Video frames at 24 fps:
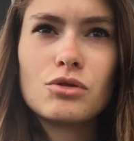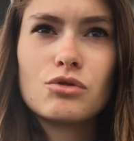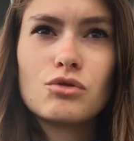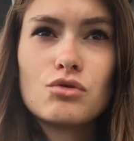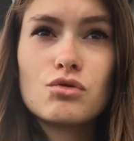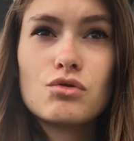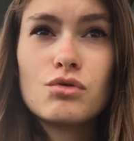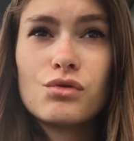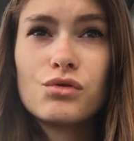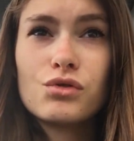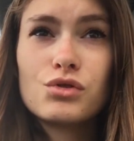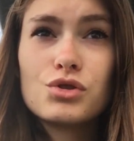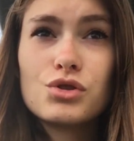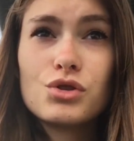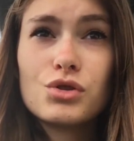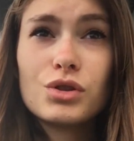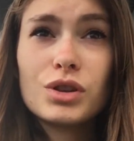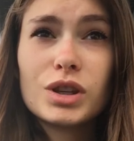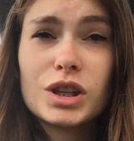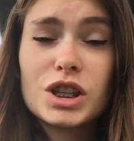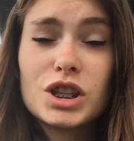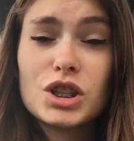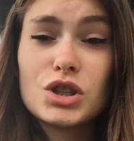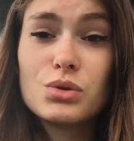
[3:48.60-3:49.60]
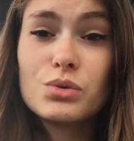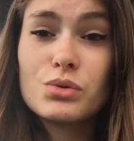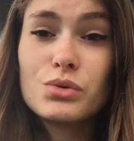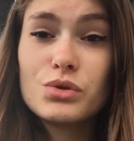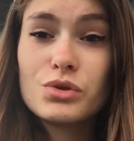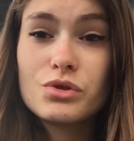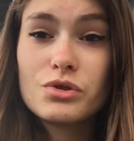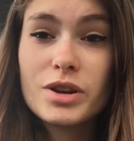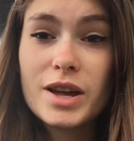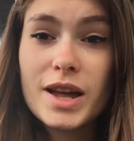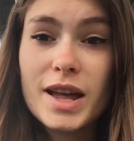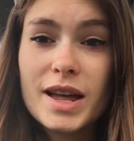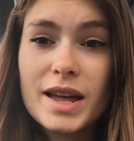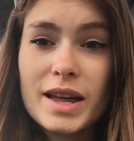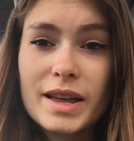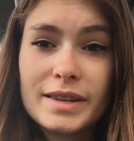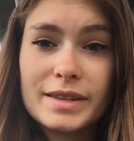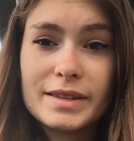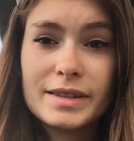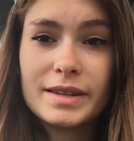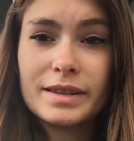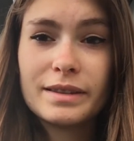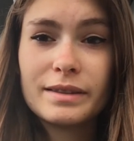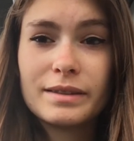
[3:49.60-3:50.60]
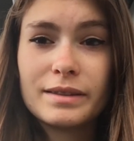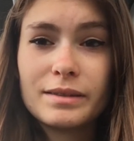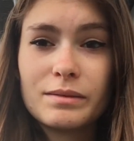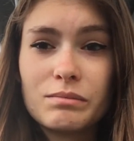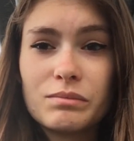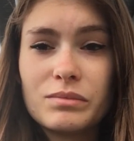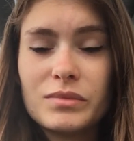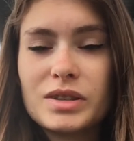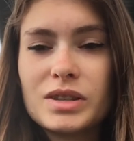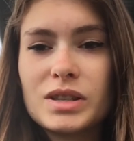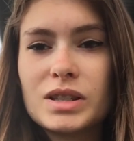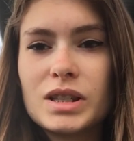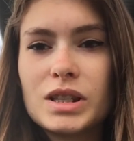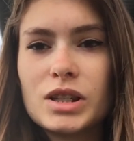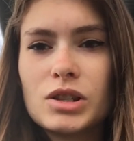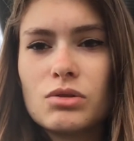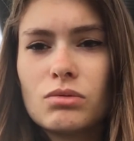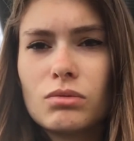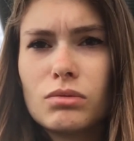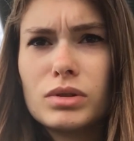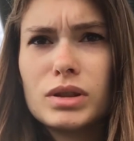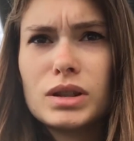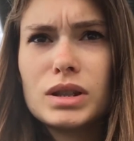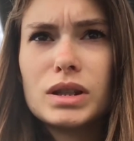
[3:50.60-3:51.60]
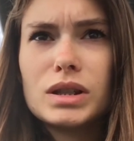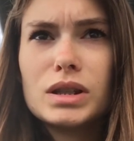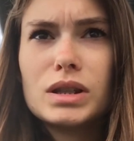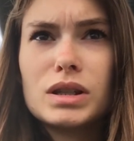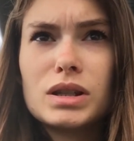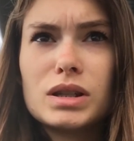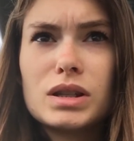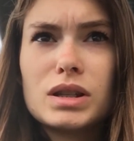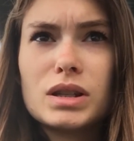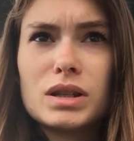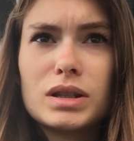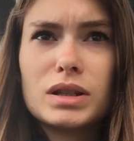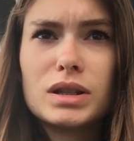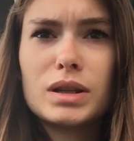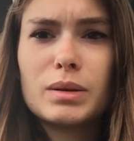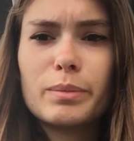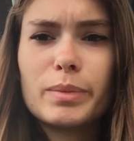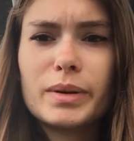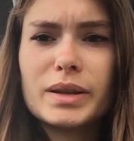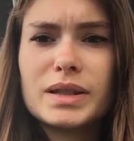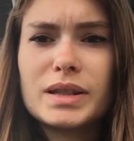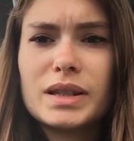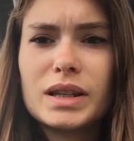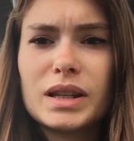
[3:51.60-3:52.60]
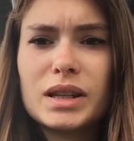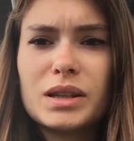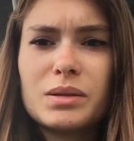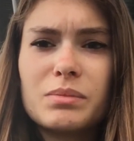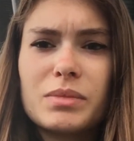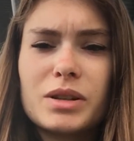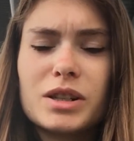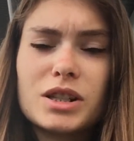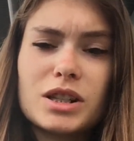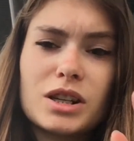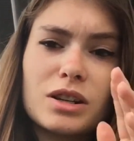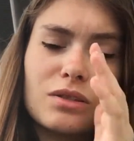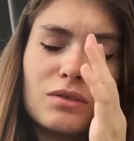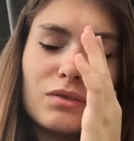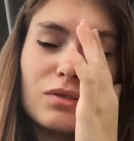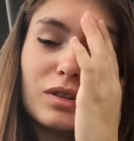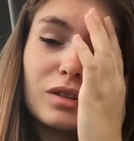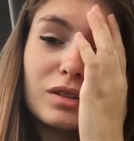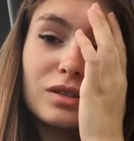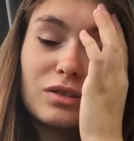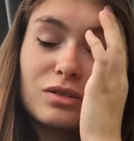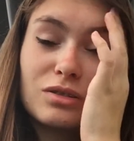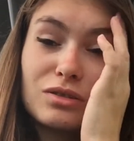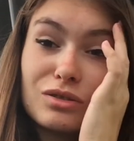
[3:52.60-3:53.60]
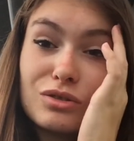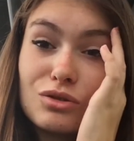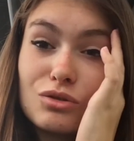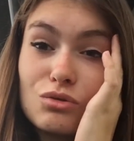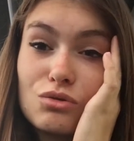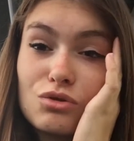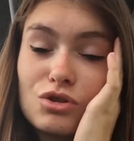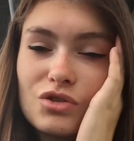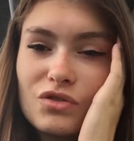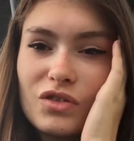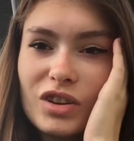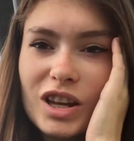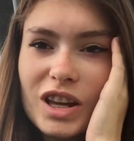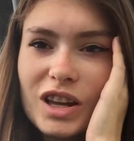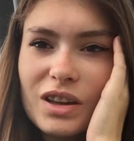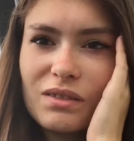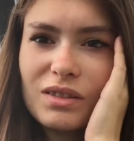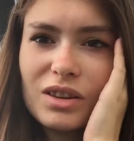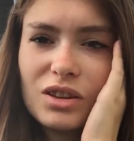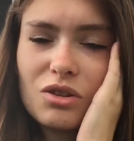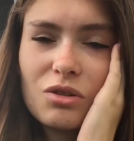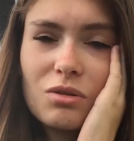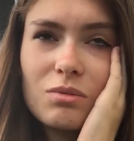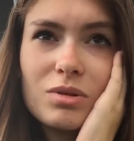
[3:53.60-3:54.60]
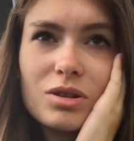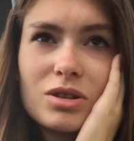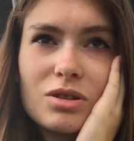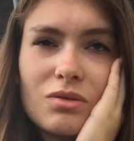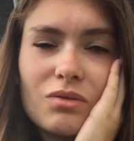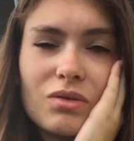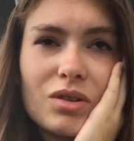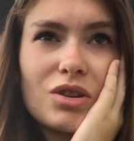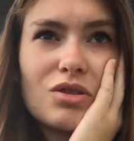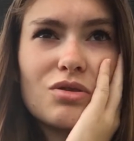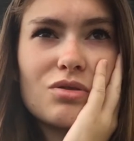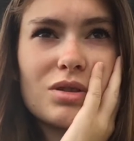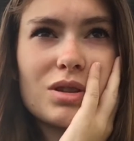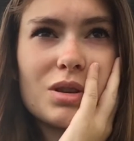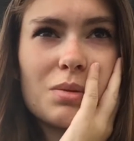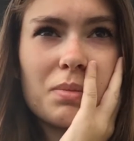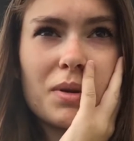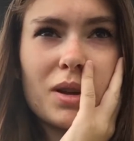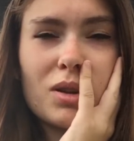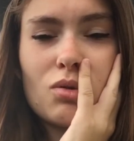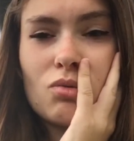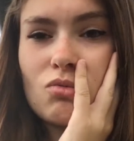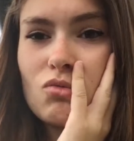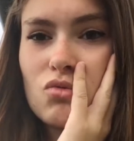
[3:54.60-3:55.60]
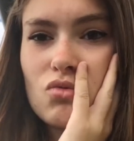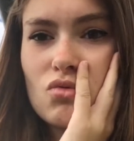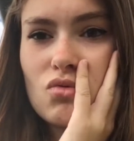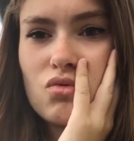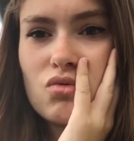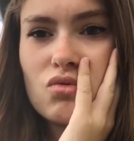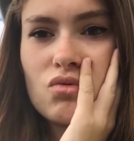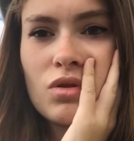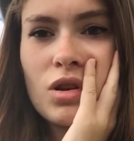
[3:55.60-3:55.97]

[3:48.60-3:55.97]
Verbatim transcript: Du coup, vous saurez tout de A à Z ce qu'ils ont dit, ce qui s'est passé, machin. Enfin, du coup, je verrai avec eux parce qu'en vrai, je sais pas du tout.